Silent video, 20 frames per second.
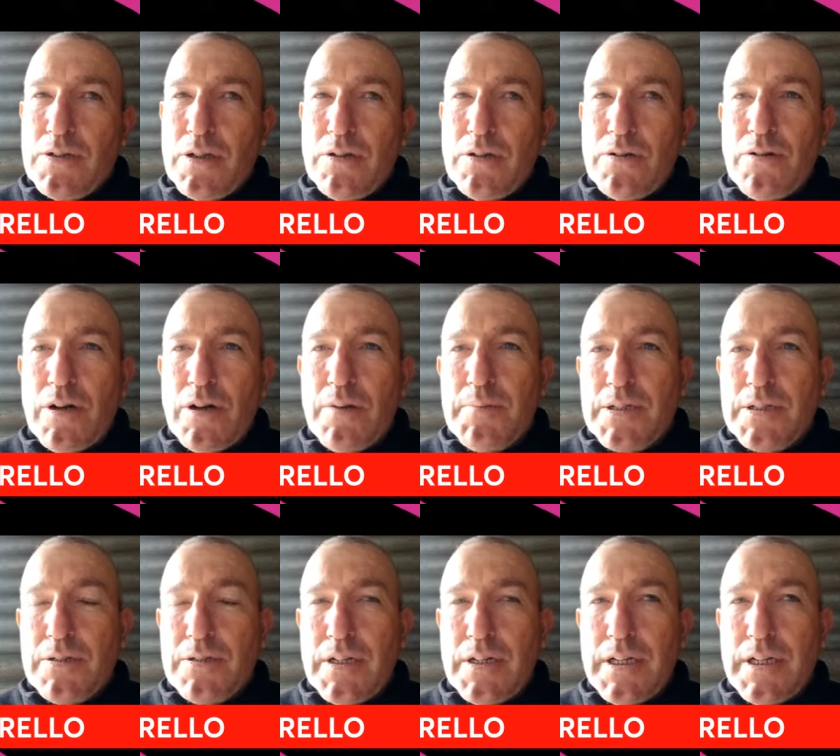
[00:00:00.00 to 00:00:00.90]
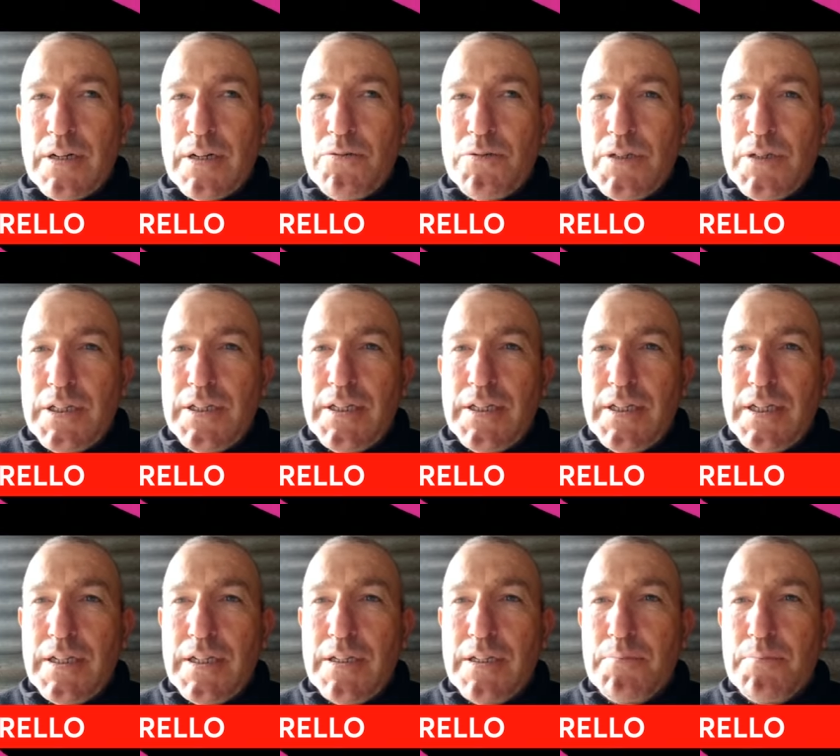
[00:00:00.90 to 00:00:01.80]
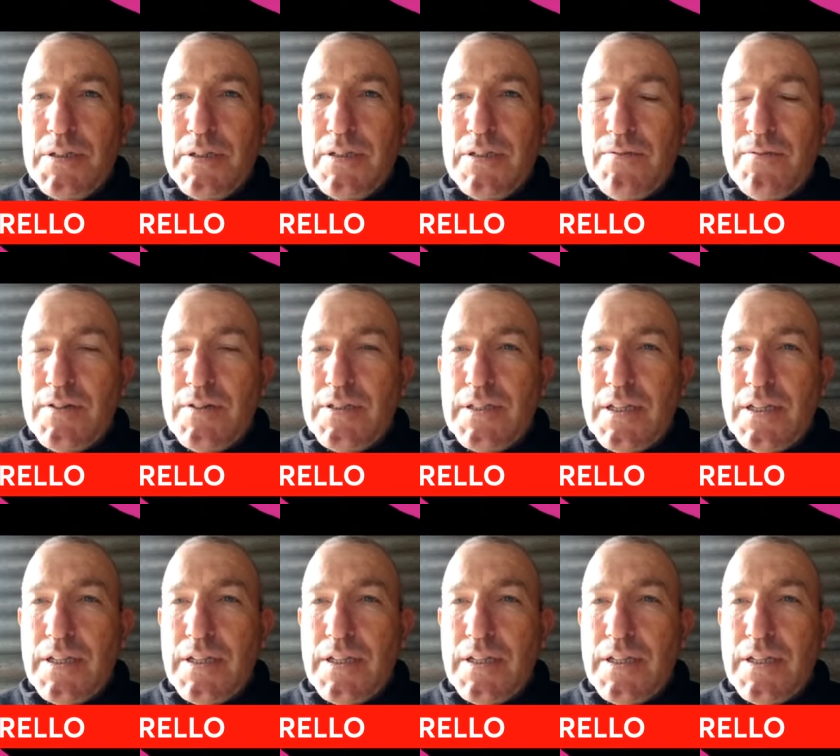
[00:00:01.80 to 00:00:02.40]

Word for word: se logró la personería jurídica y después se fue